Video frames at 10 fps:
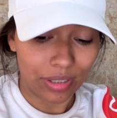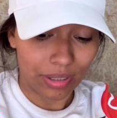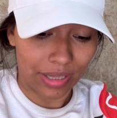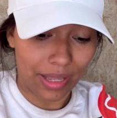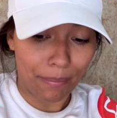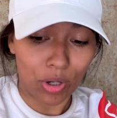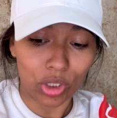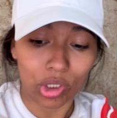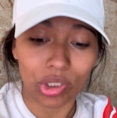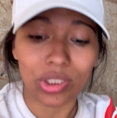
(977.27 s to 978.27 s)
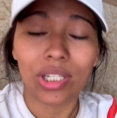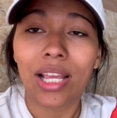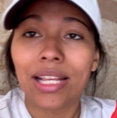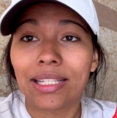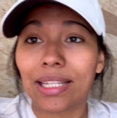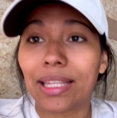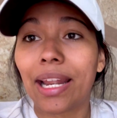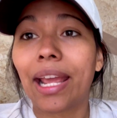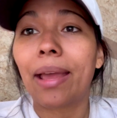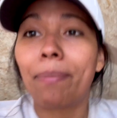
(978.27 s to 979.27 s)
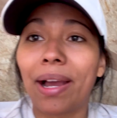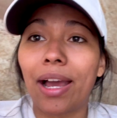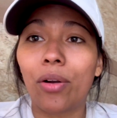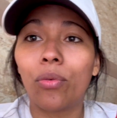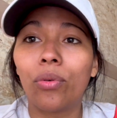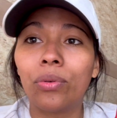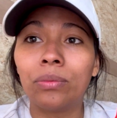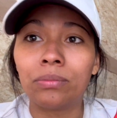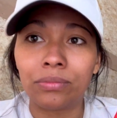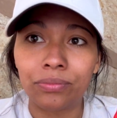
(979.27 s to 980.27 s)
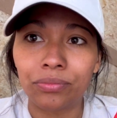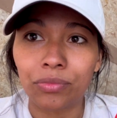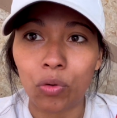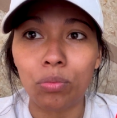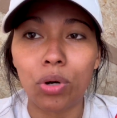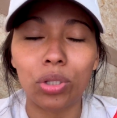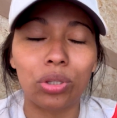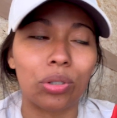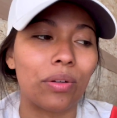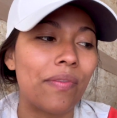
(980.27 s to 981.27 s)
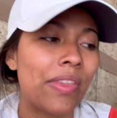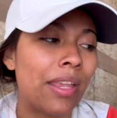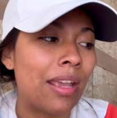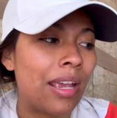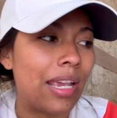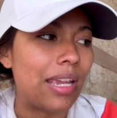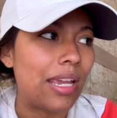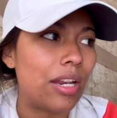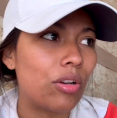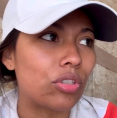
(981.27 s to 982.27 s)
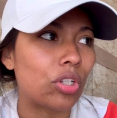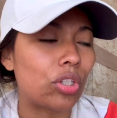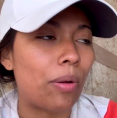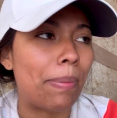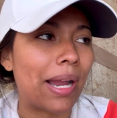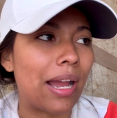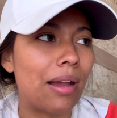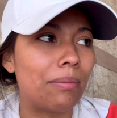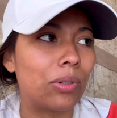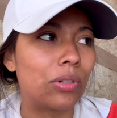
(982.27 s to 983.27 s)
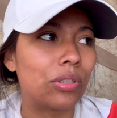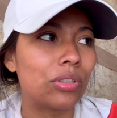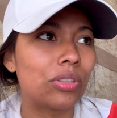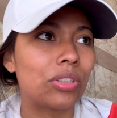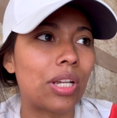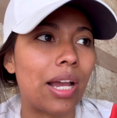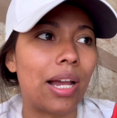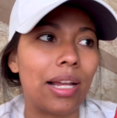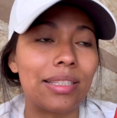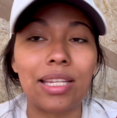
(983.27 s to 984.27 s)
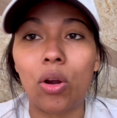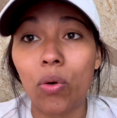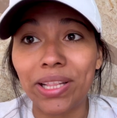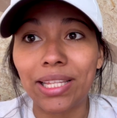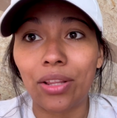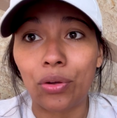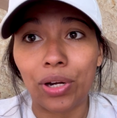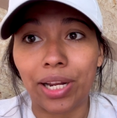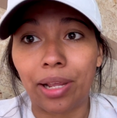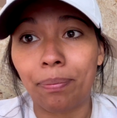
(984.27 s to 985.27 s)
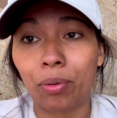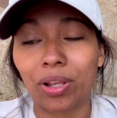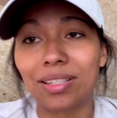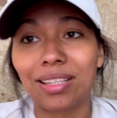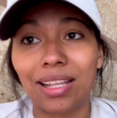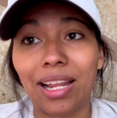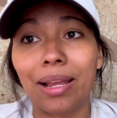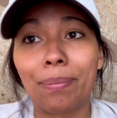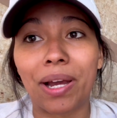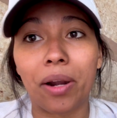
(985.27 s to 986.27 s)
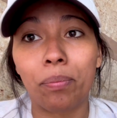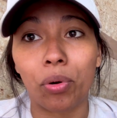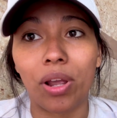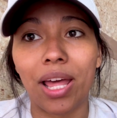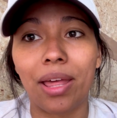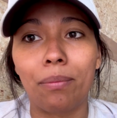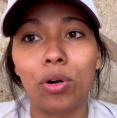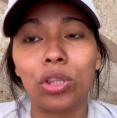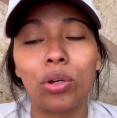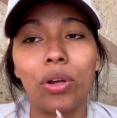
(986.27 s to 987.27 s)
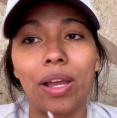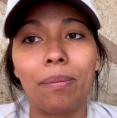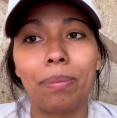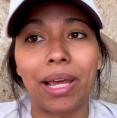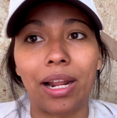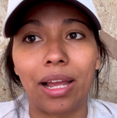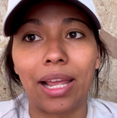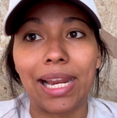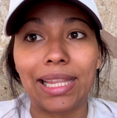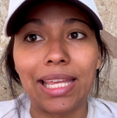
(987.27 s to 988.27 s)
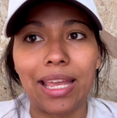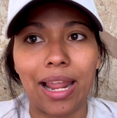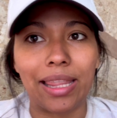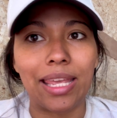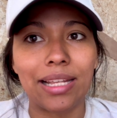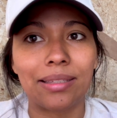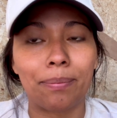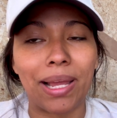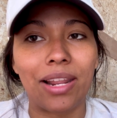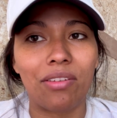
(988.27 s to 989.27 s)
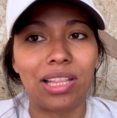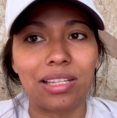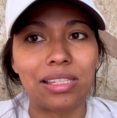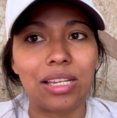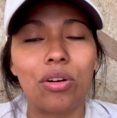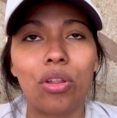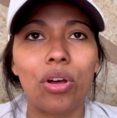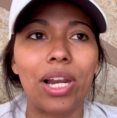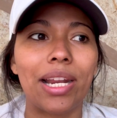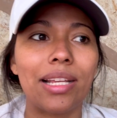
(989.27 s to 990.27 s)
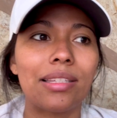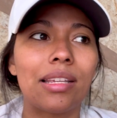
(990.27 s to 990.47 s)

de motos se tiene que pagar un, monto. Y nosotros pagamos ah, a 50 dólares porque se tiene que pagar por cada moto para el día. El día vale 25 dólares,